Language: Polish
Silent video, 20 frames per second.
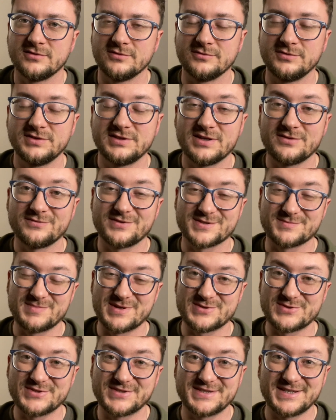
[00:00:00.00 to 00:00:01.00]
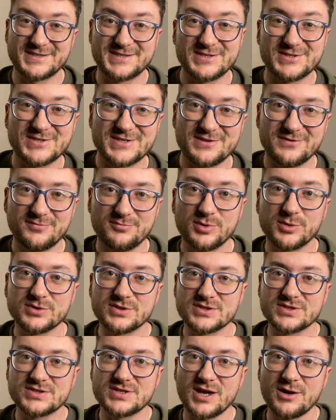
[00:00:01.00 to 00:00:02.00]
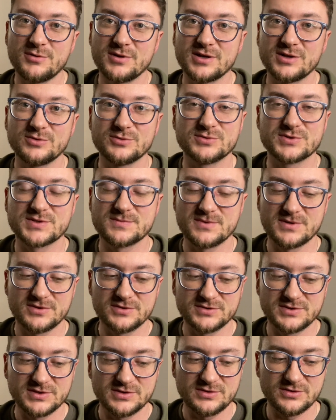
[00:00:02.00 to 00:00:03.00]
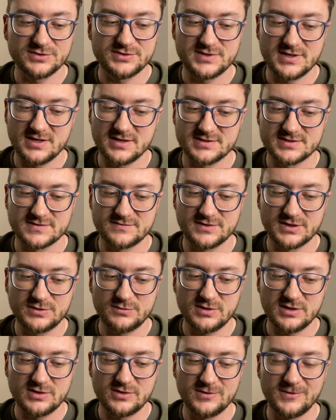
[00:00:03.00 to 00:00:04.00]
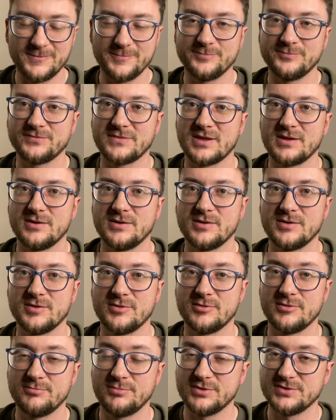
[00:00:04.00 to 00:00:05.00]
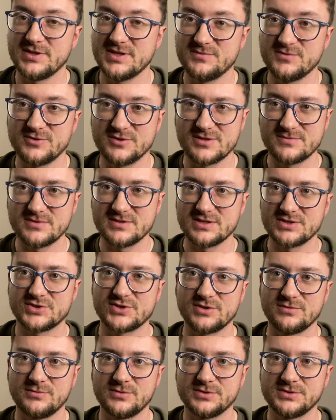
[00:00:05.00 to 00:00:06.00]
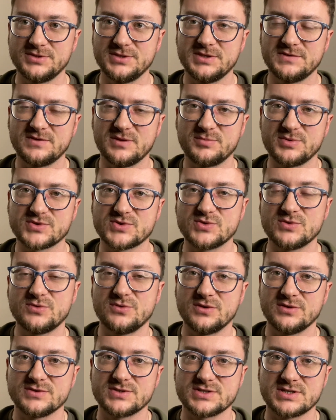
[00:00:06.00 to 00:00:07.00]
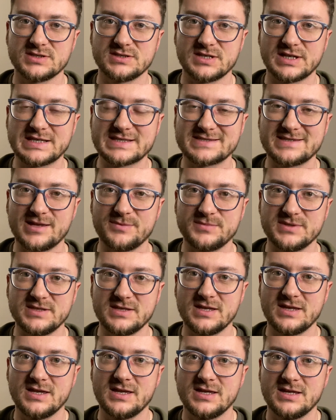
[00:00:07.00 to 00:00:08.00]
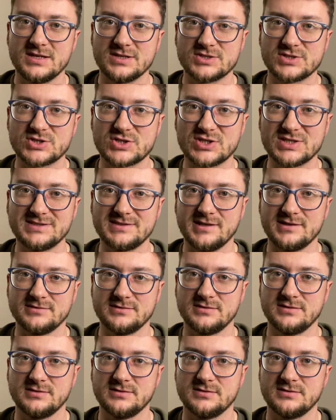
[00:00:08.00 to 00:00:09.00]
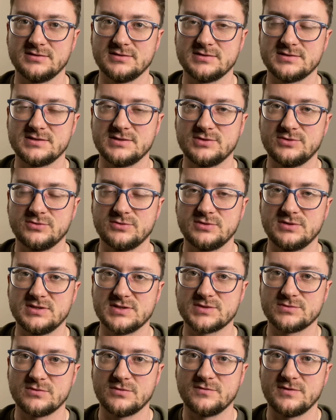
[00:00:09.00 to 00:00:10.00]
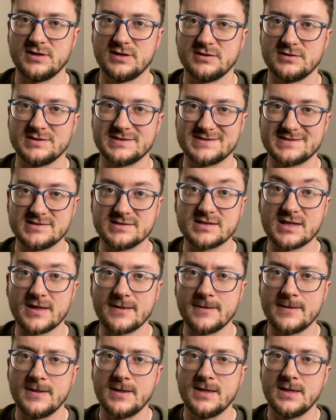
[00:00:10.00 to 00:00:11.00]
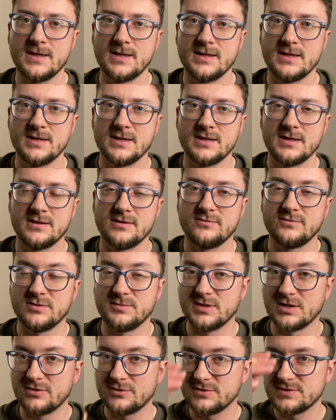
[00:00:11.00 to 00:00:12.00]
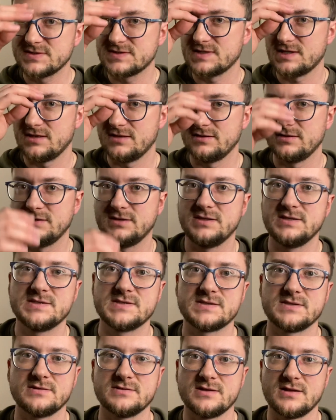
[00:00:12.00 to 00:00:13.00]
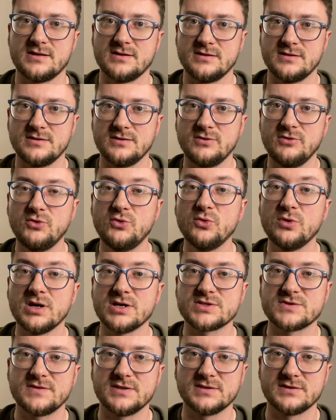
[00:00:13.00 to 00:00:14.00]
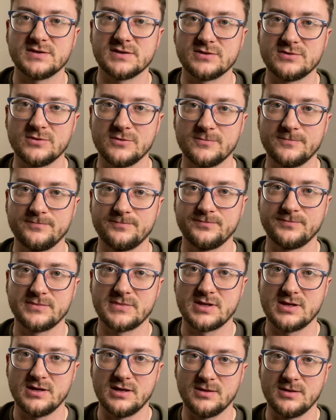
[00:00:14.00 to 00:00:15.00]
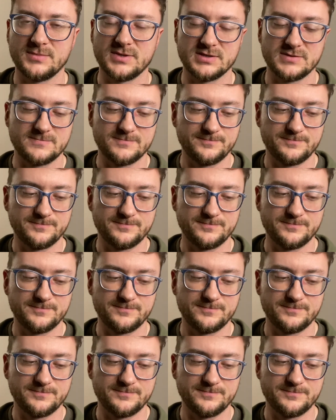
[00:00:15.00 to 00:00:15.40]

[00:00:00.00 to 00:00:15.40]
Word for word: Witam Was bardzo serdecznie w poniedziałek ósmego tygodnia zwykłego. Podejmujemy naszą modlitwę posługując się tekstami czytań z liturgii słowa z dnia. W imię Ojca i Syna i Ducha Świętego. Amen.